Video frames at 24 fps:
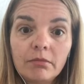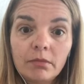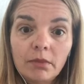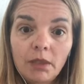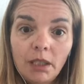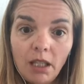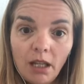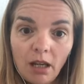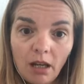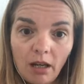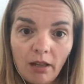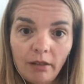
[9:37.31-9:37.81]

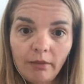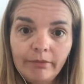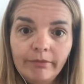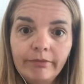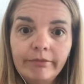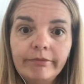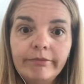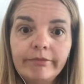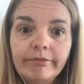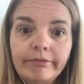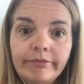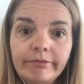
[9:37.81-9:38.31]
Ja,
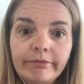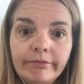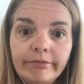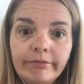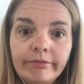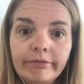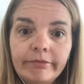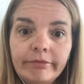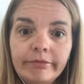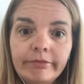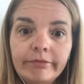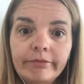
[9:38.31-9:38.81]

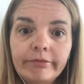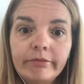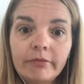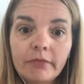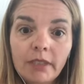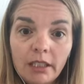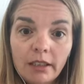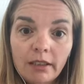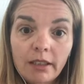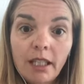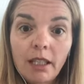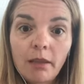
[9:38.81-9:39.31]

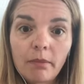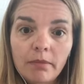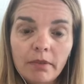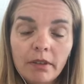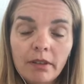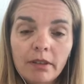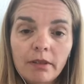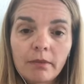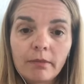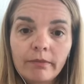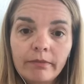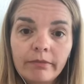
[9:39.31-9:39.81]
das gibt's.